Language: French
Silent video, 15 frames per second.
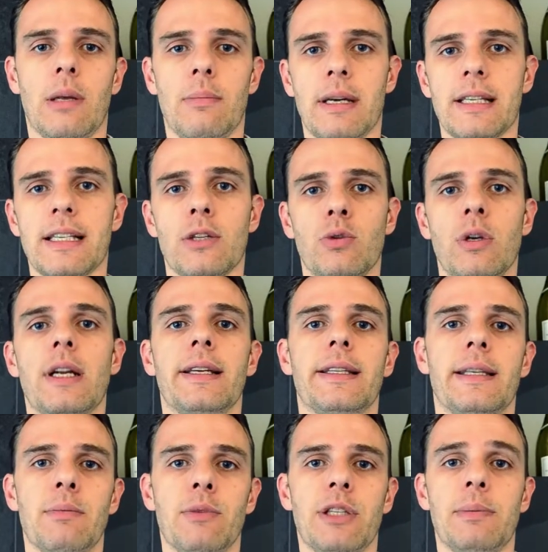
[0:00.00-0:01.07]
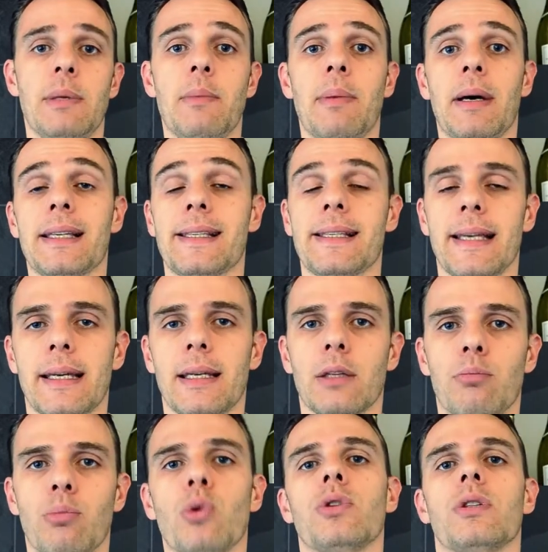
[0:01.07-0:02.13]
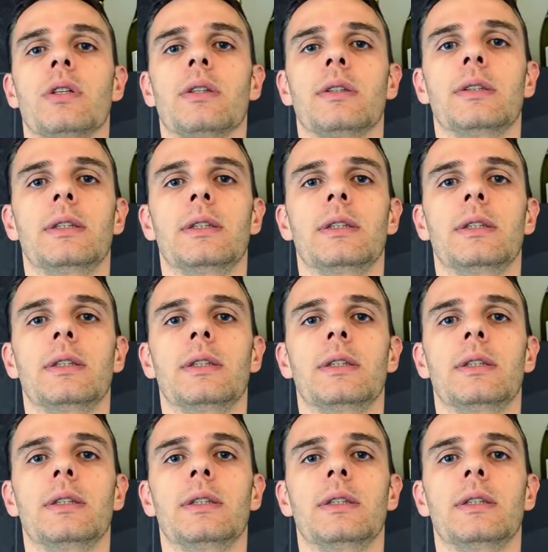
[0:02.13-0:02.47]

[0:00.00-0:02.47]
la base annuelle a été multiplié par 50%.